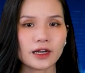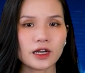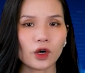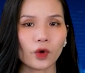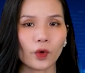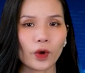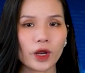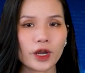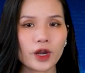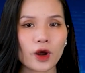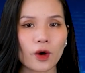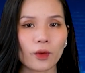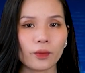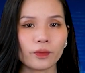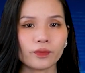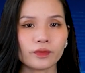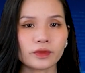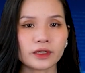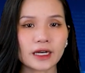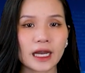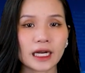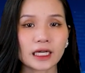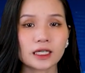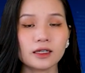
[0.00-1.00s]
được huy động
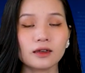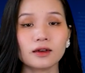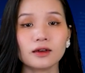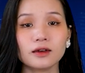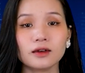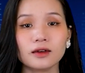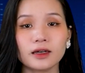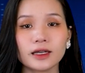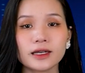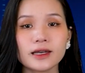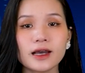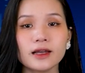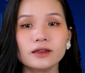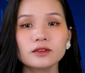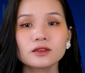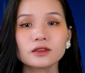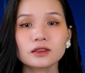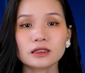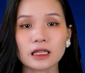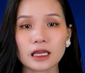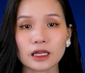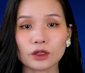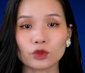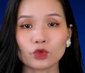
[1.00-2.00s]
đang được gửi đến
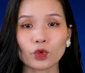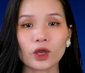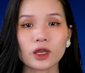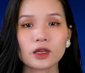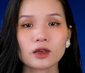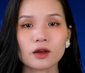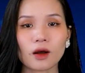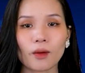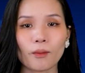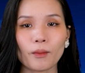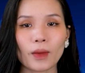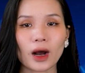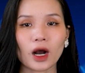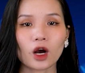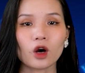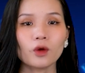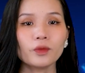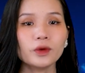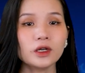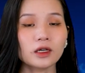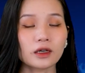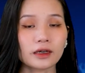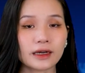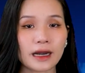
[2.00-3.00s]
tiền tuyến mà
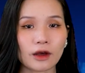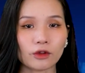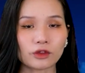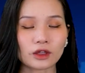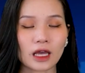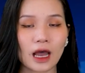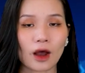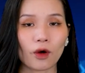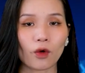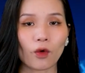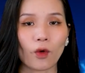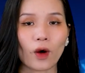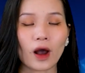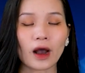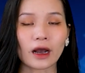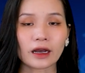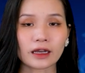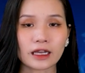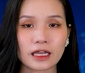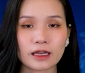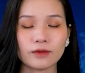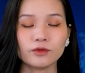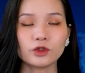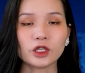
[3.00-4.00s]
không được đào tạo hoặc
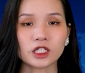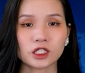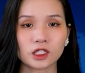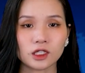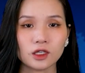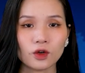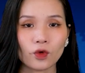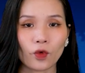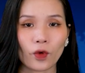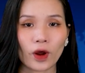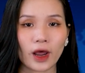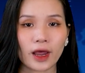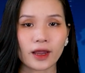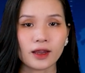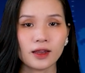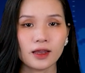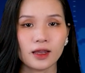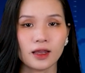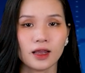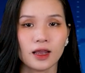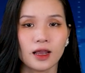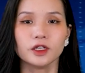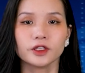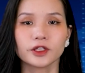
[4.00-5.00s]
kiểm tra sức khỏe.
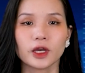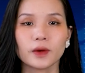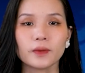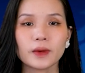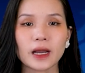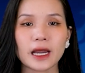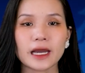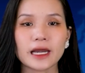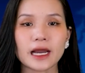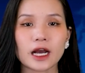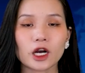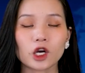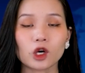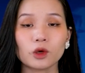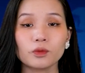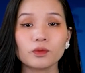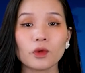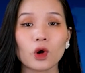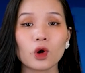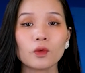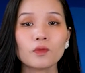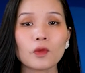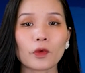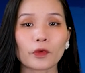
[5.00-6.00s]
Nhóm này đã công
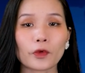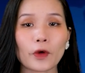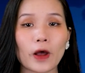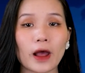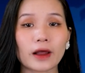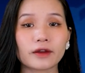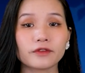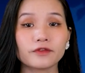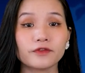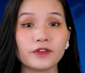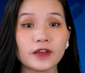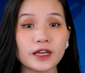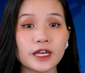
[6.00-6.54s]
bố một đoạn